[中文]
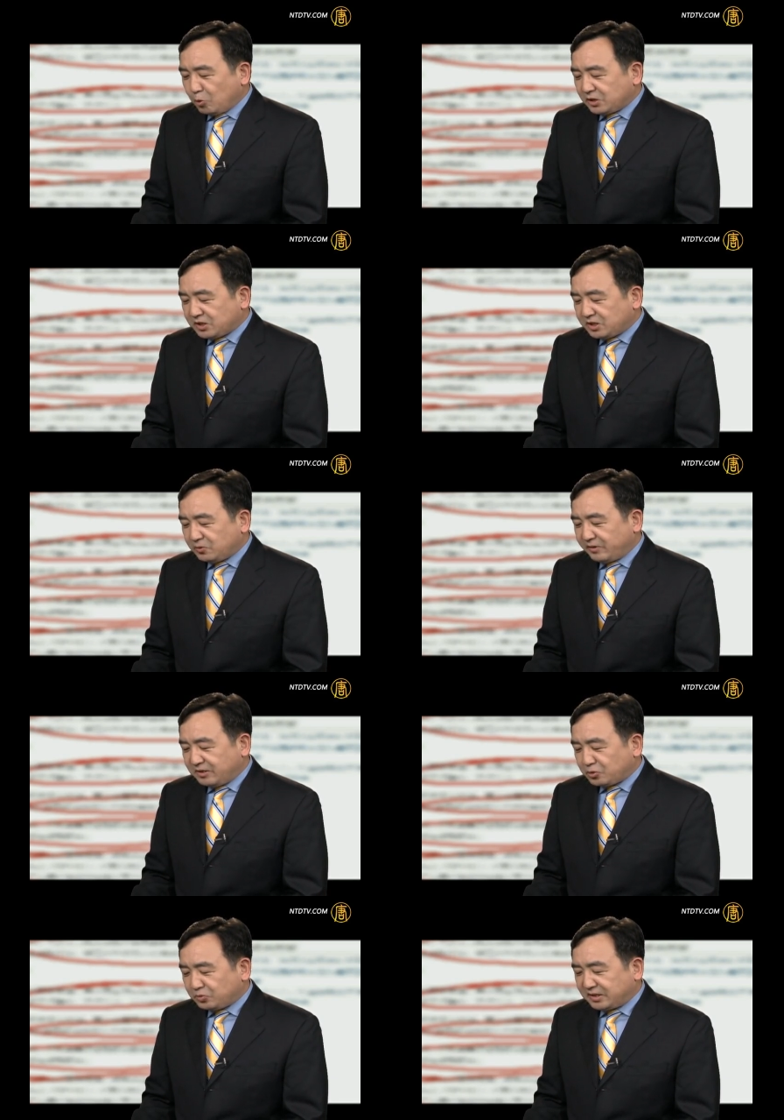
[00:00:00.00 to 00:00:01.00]
括市
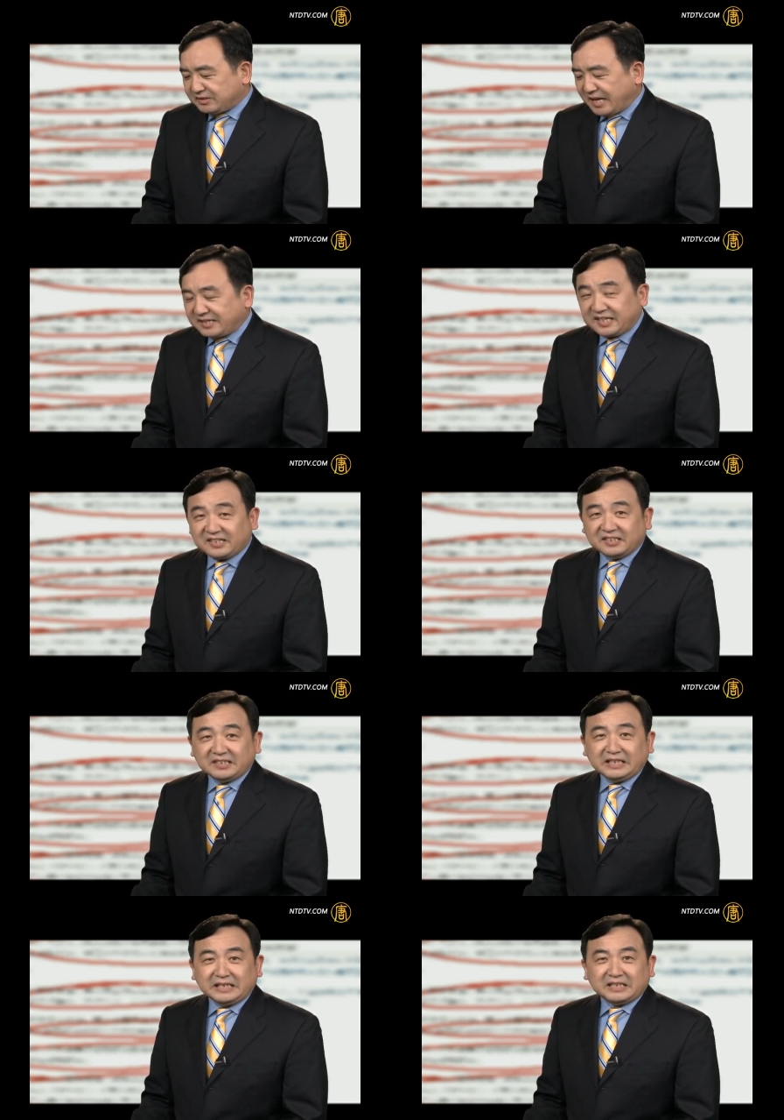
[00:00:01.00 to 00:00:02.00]
委书记在内的
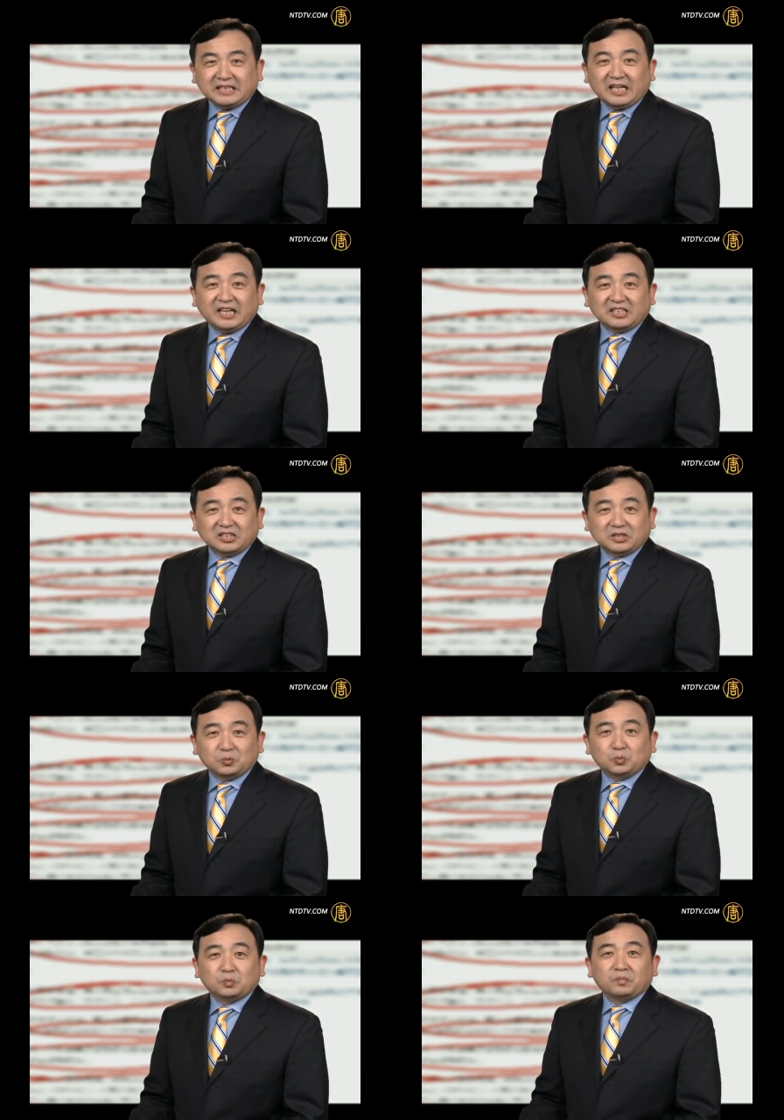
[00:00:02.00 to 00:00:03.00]
一系列职
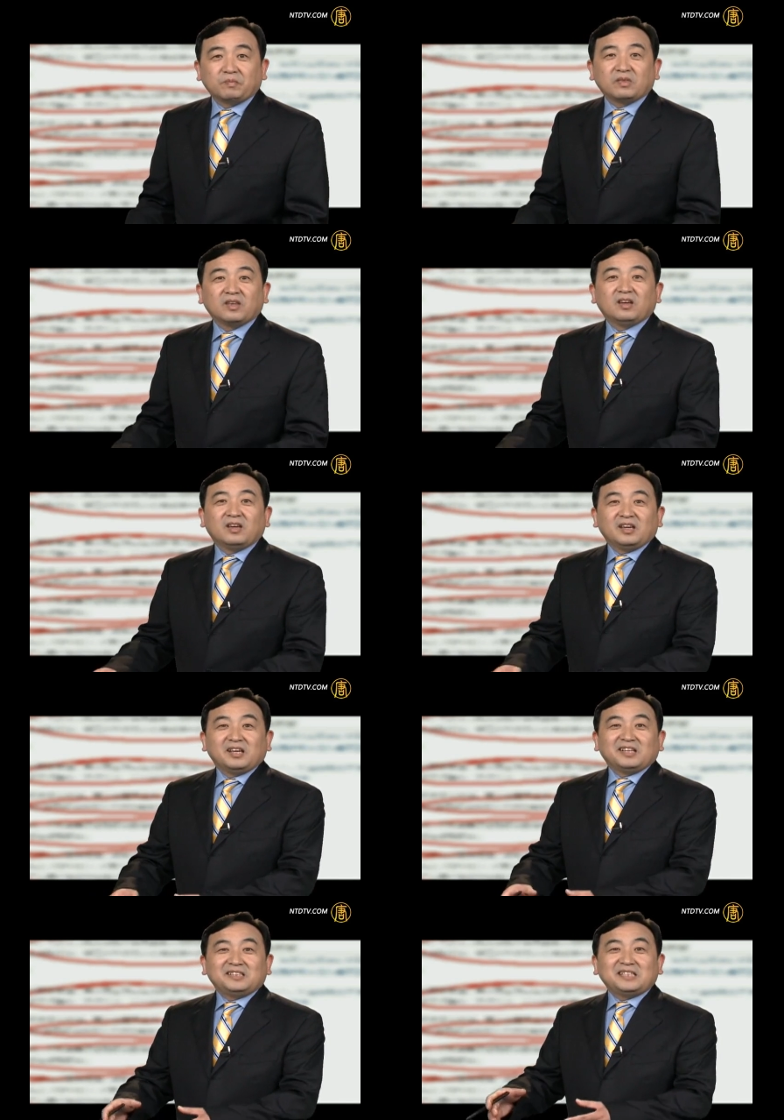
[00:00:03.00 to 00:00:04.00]
务。
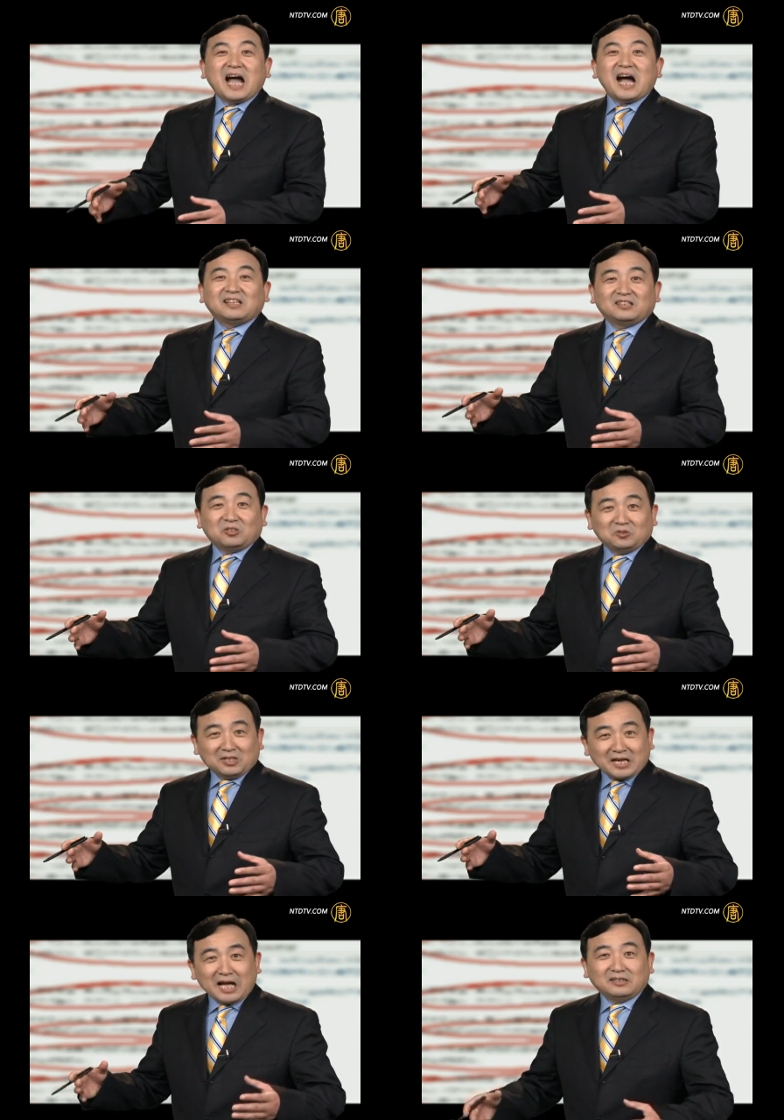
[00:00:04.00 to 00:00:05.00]
瞎子都
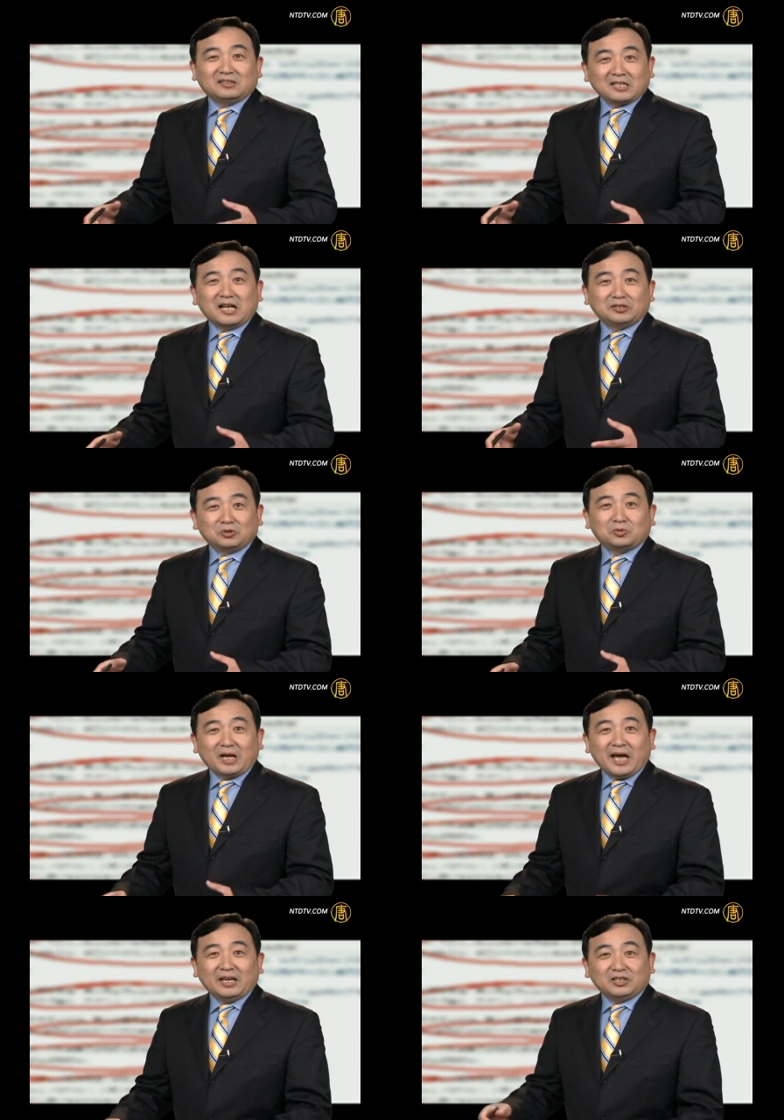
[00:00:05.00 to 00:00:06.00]
能看看得出
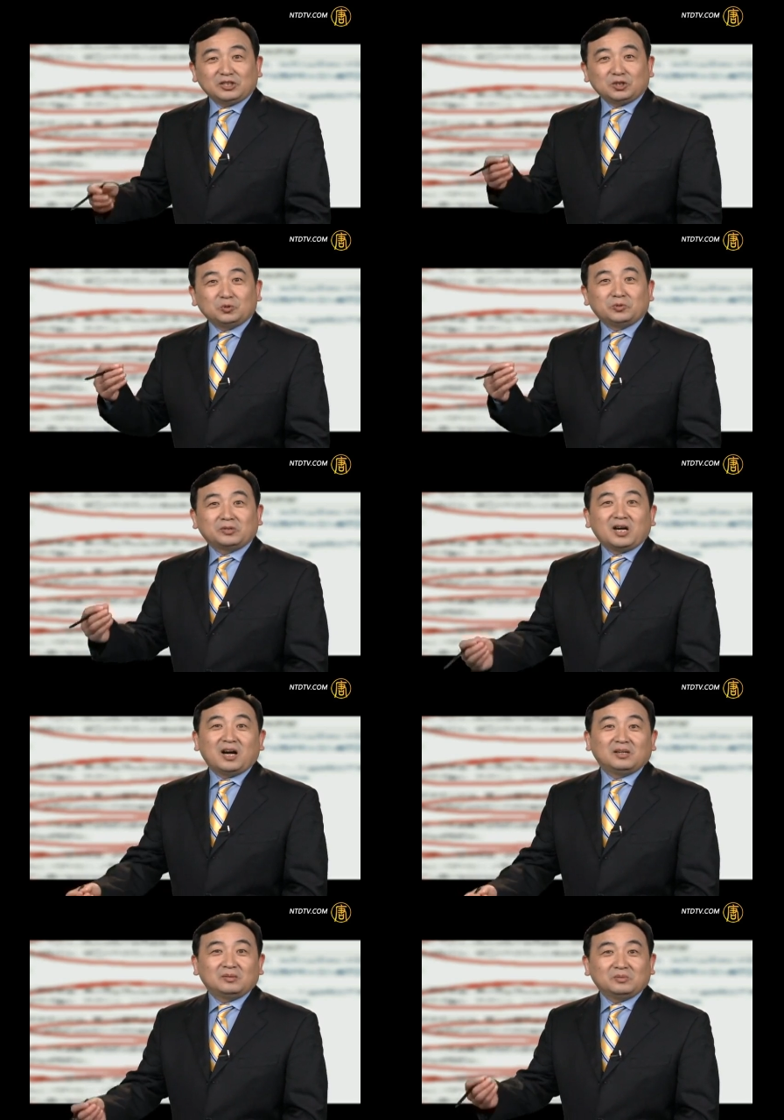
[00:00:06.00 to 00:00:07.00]
来，周永
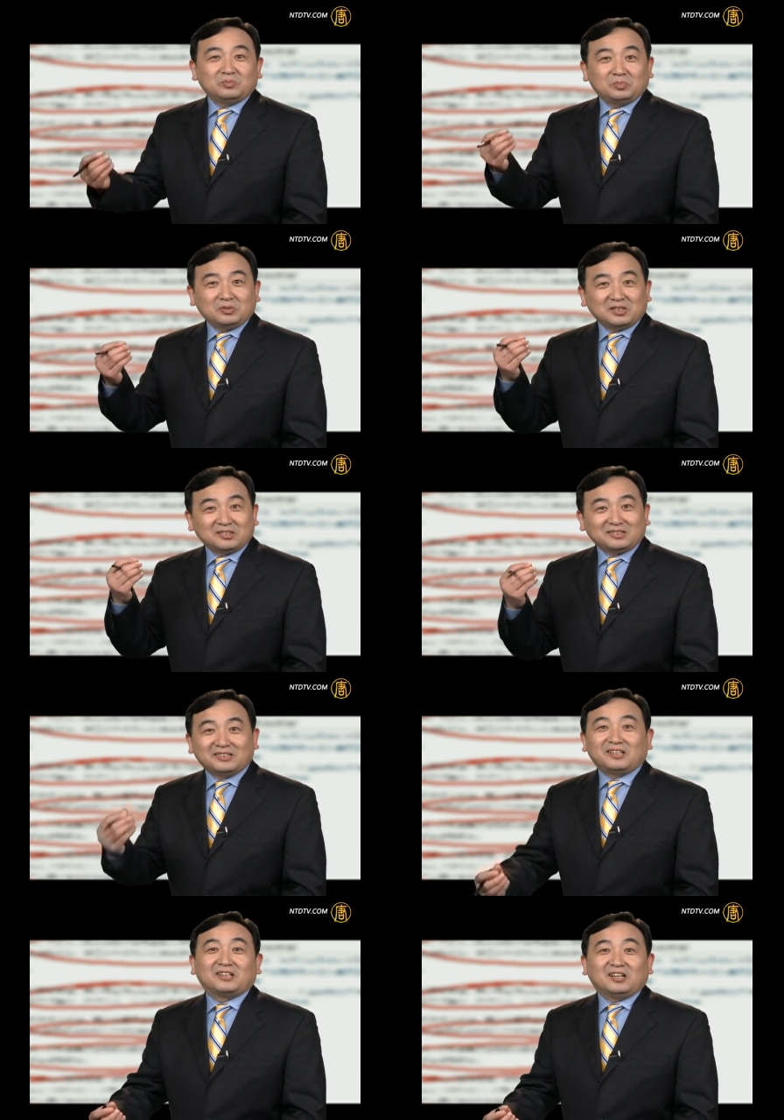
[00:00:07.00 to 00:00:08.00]
康不是
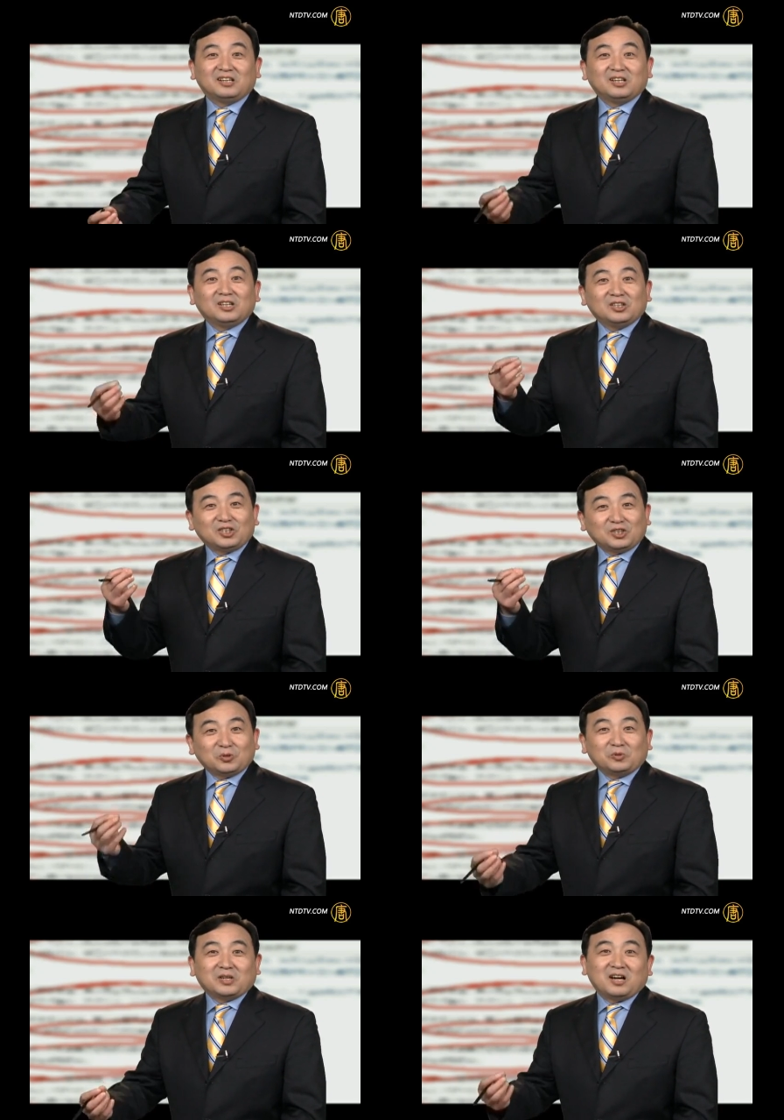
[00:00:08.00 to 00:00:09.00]
死定了。
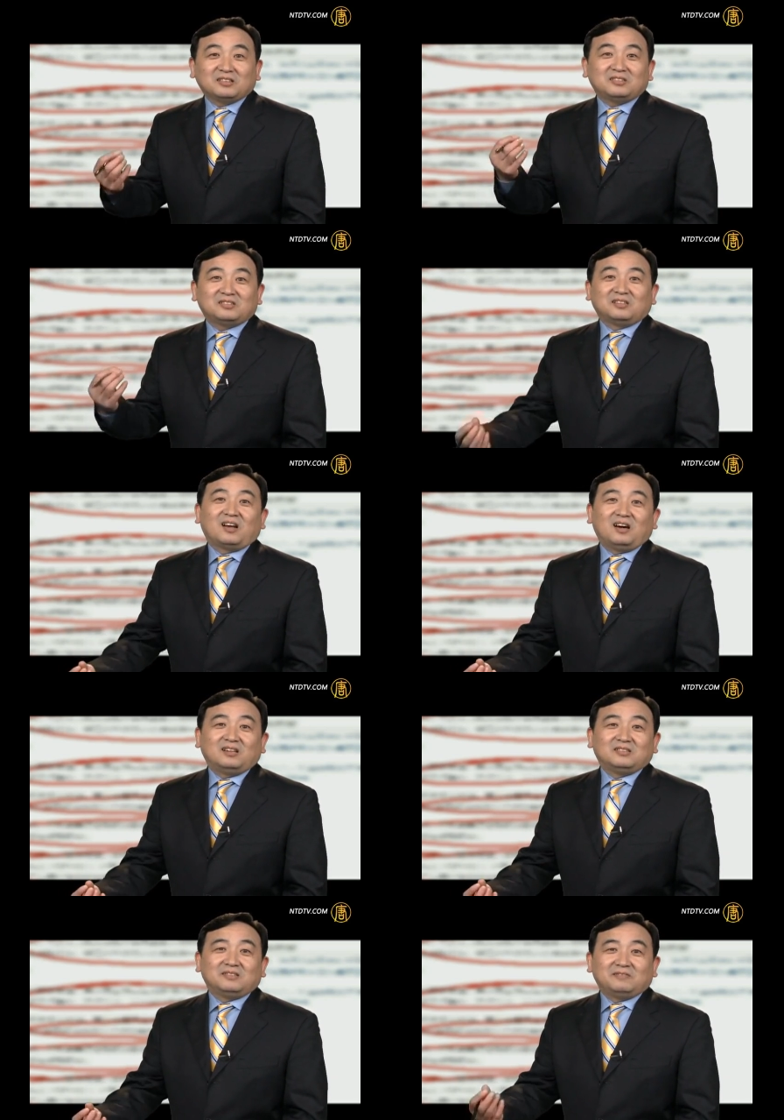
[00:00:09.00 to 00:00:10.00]
周永康死了，
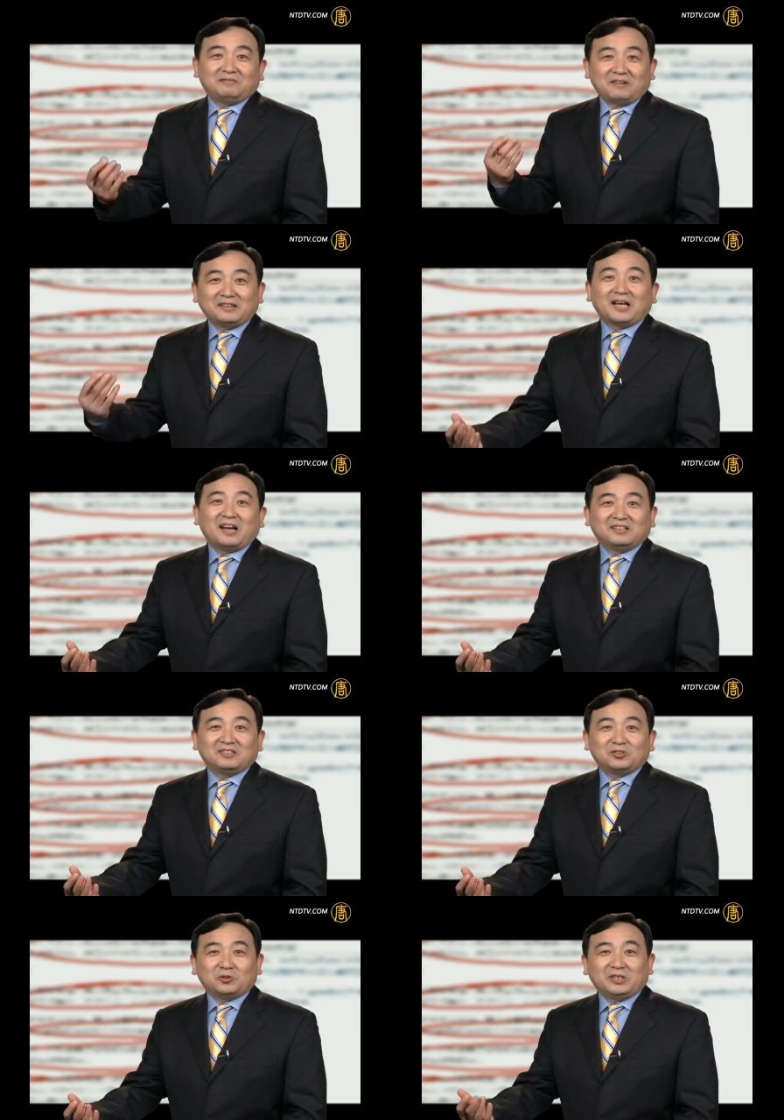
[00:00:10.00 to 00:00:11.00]
完蛋了。
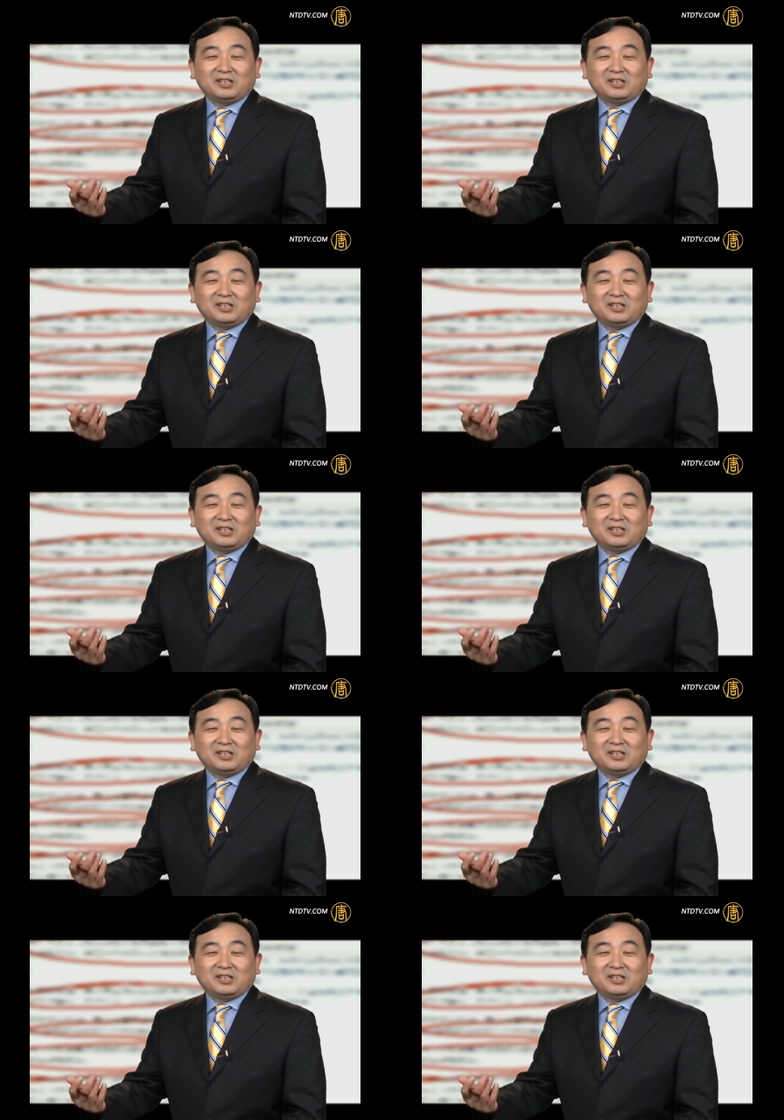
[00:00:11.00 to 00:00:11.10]
所以